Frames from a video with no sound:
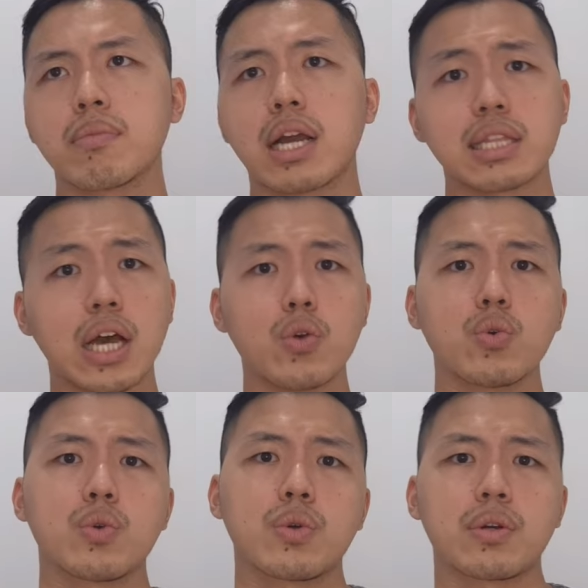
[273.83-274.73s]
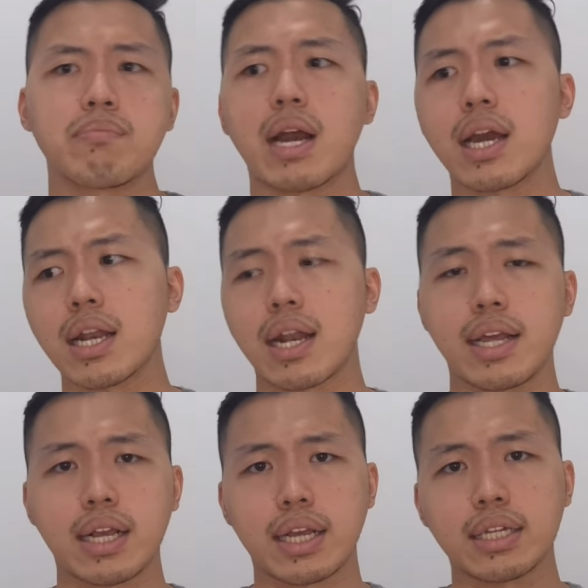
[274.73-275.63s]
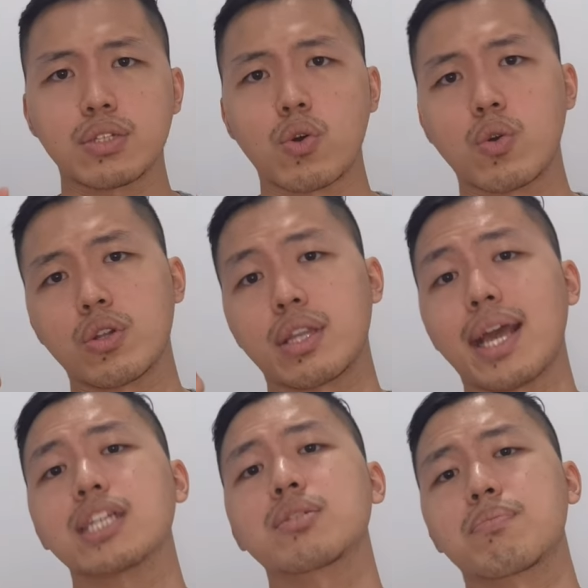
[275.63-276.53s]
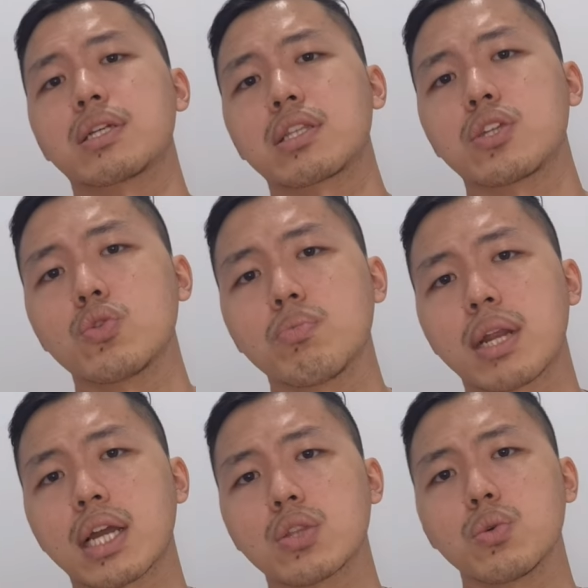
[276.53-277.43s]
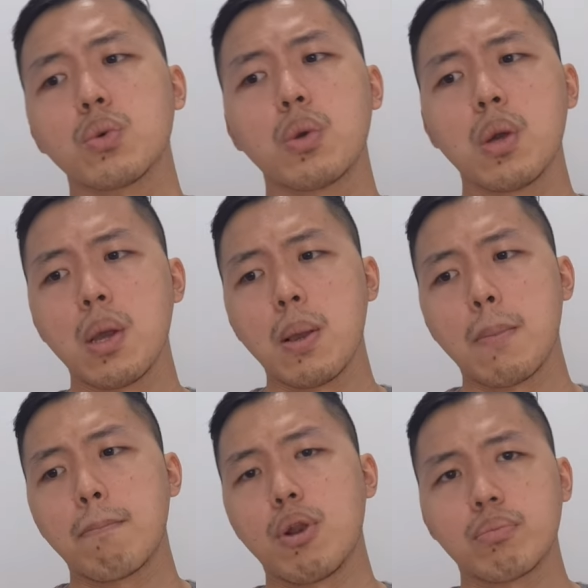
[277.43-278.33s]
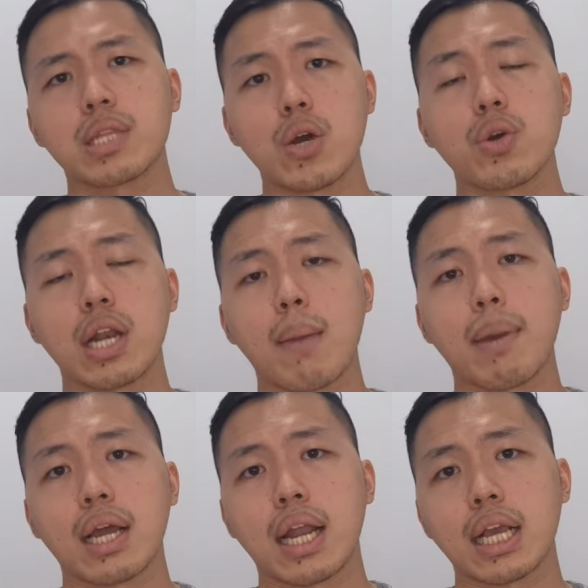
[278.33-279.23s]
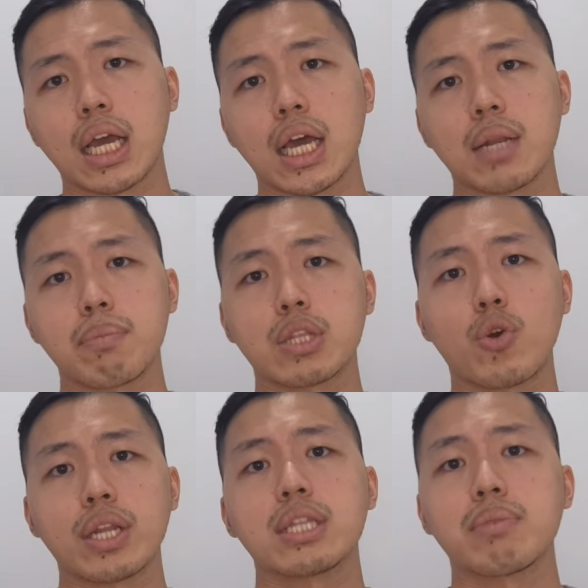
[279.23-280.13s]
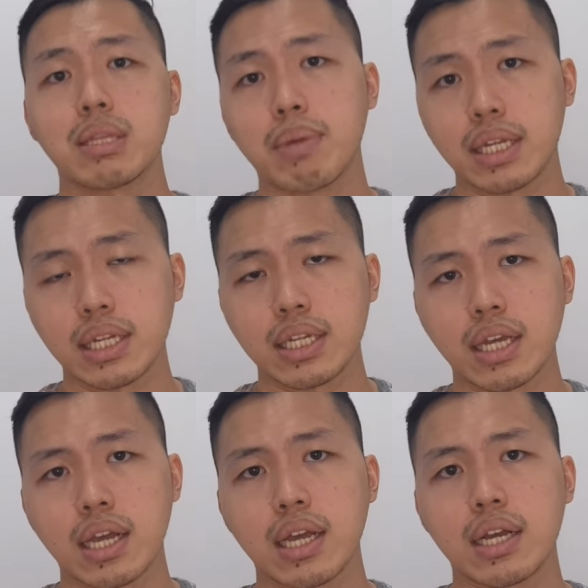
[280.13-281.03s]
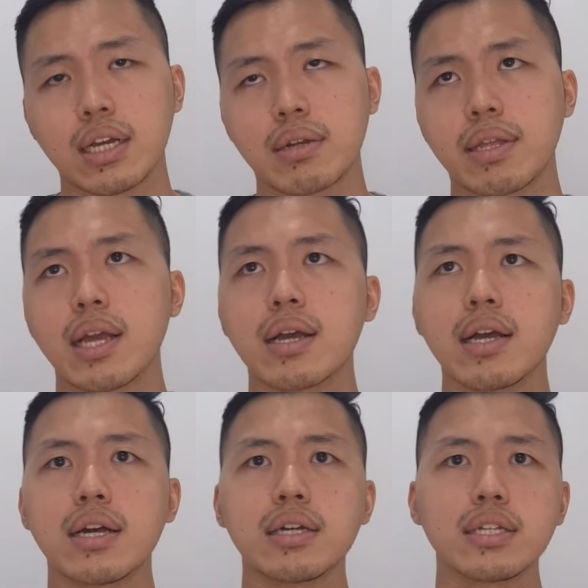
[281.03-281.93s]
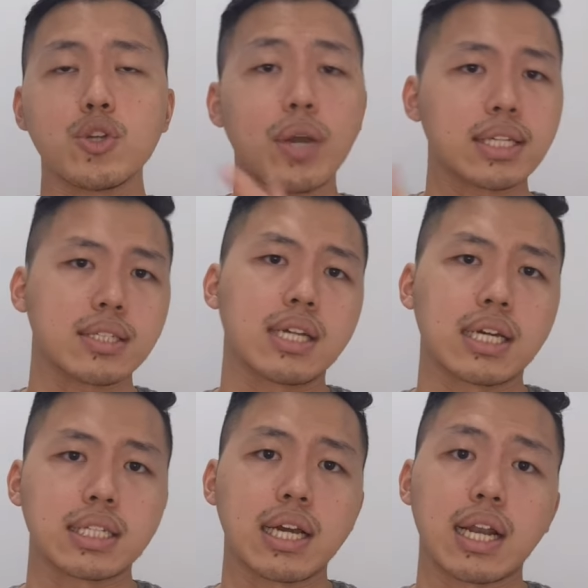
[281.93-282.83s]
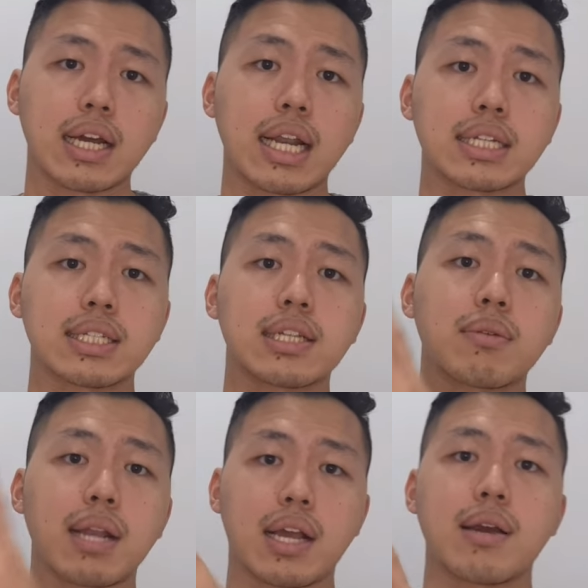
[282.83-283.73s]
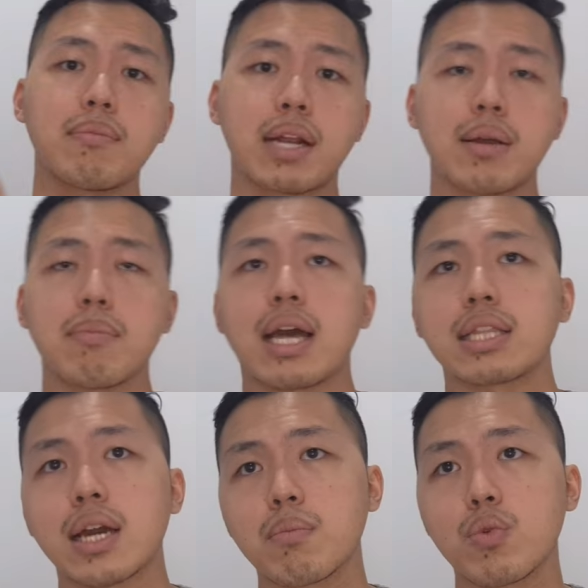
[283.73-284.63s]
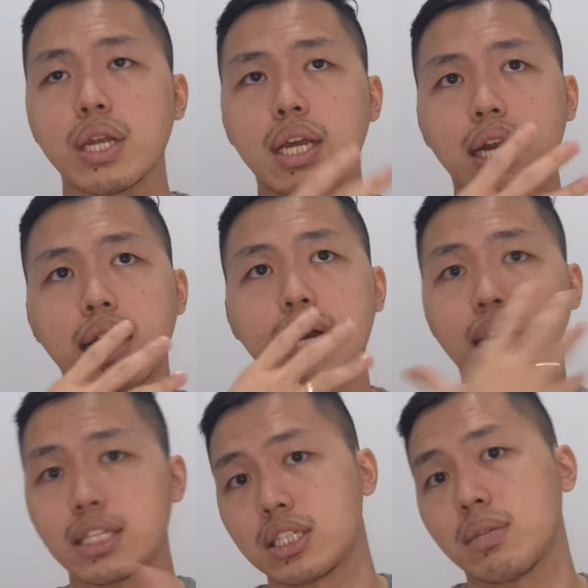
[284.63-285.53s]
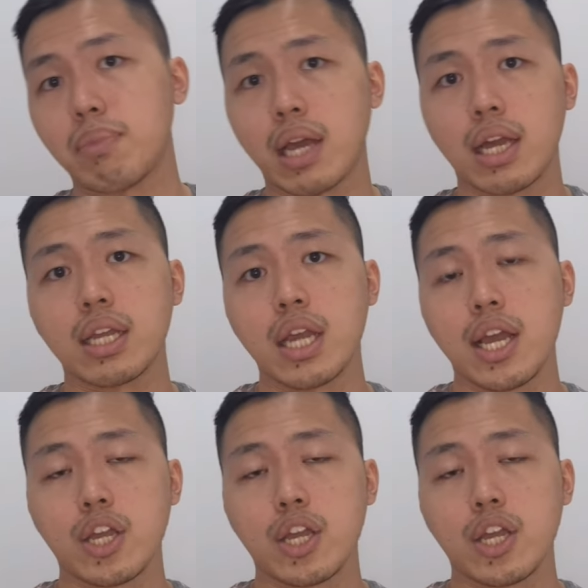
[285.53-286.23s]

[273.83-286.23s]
nggak tahu bahkan ada yang kayak so called expert itu mereka tuh belum tahu kenapa kenaikan Bitcoin yang tiba-tiba ini. Ya US dengan segala kenarsisan mereka, mereka mengatakan mungkin gara-gara data CPI